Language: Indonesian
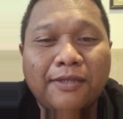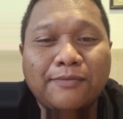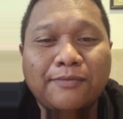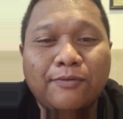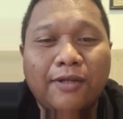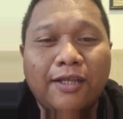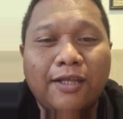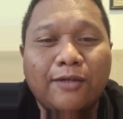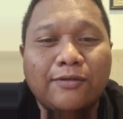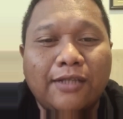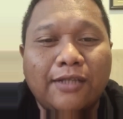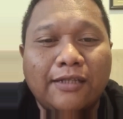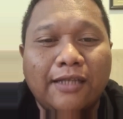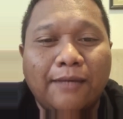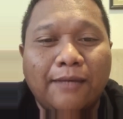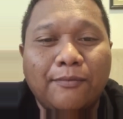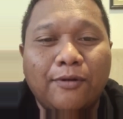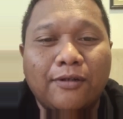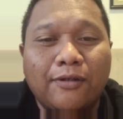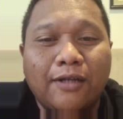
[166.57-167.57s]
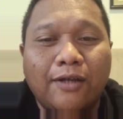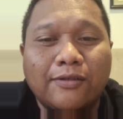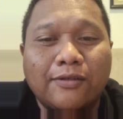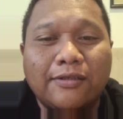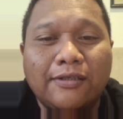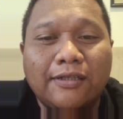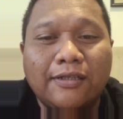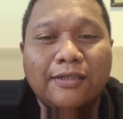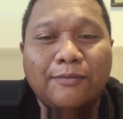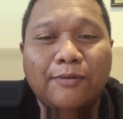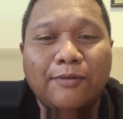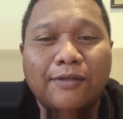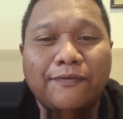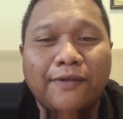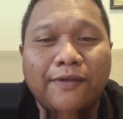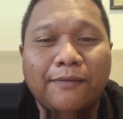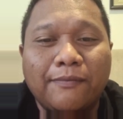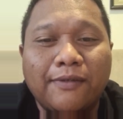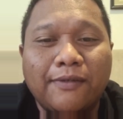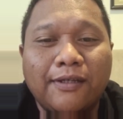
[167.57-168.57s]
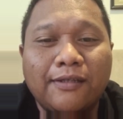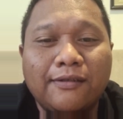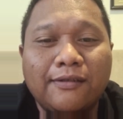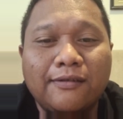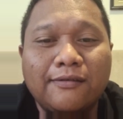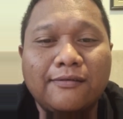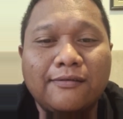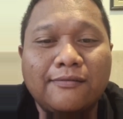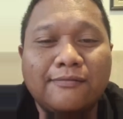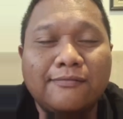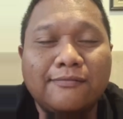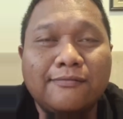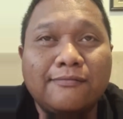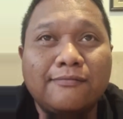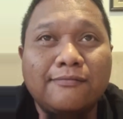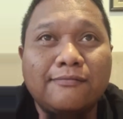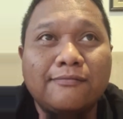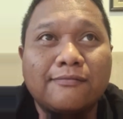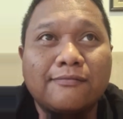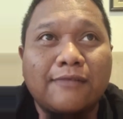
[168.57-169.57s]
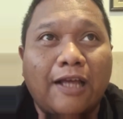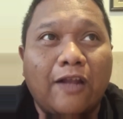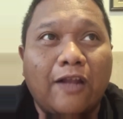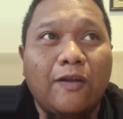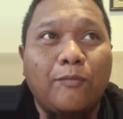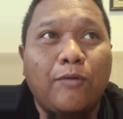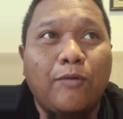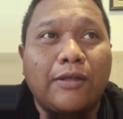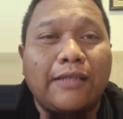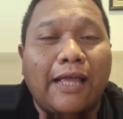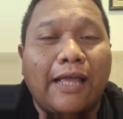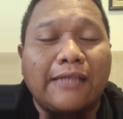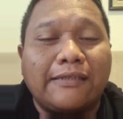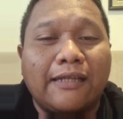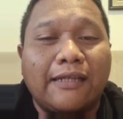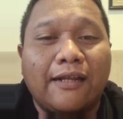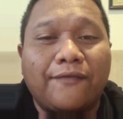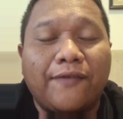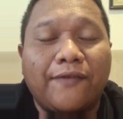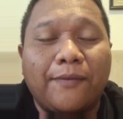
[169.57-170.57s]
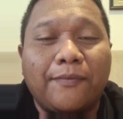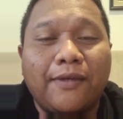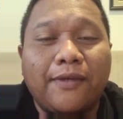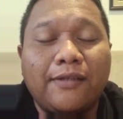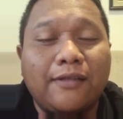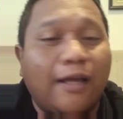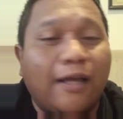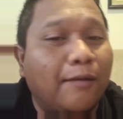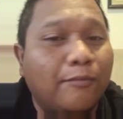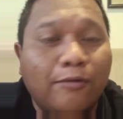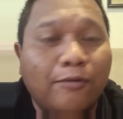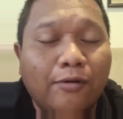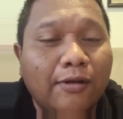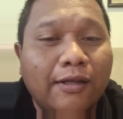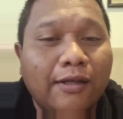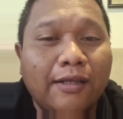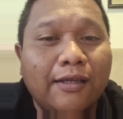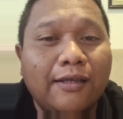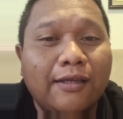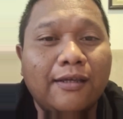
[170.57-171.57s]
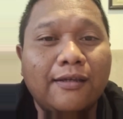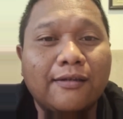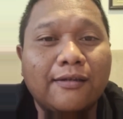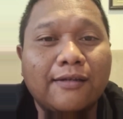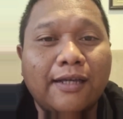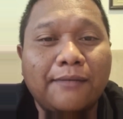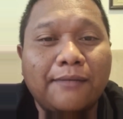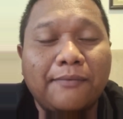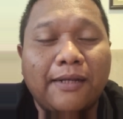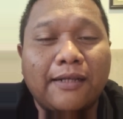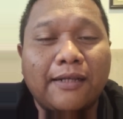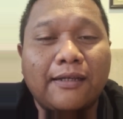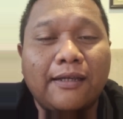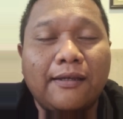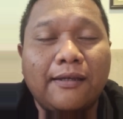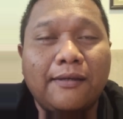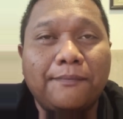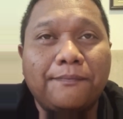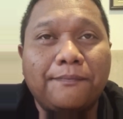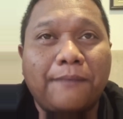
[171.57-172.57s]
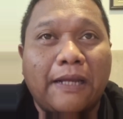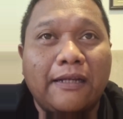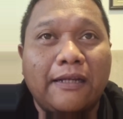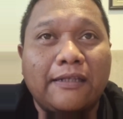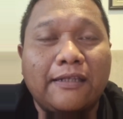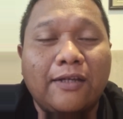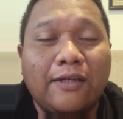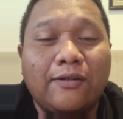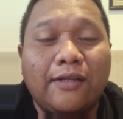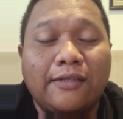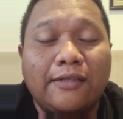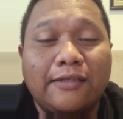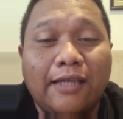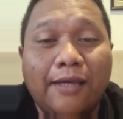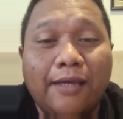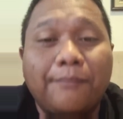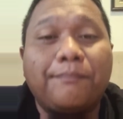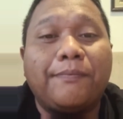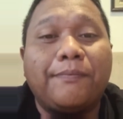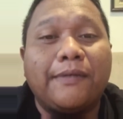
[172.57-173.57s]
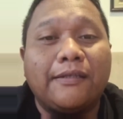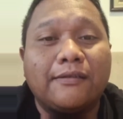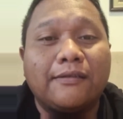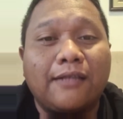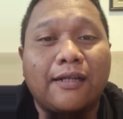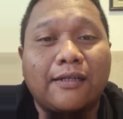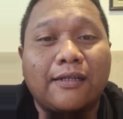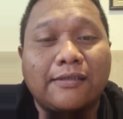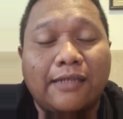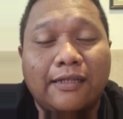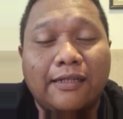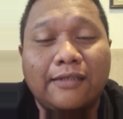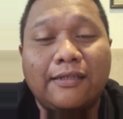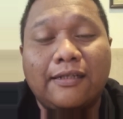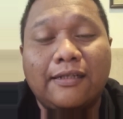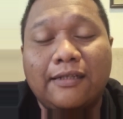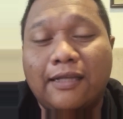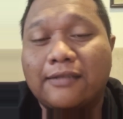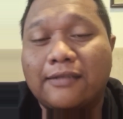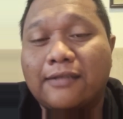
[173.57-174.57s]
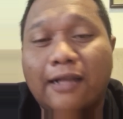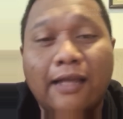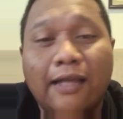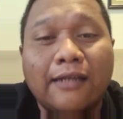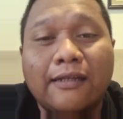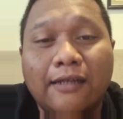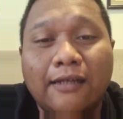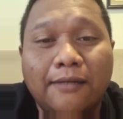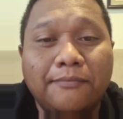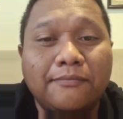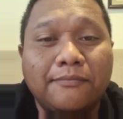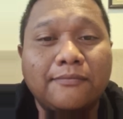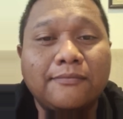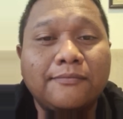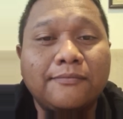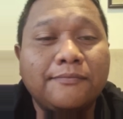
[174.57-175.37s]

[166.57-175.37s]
Mas boleh ikutan nyablon kau sendiri buat Femgate? Kalau buat acara Femgate nggak boleh, kan mereka panitia udah nyiapin, ntar kesannya jadi nggak seragam.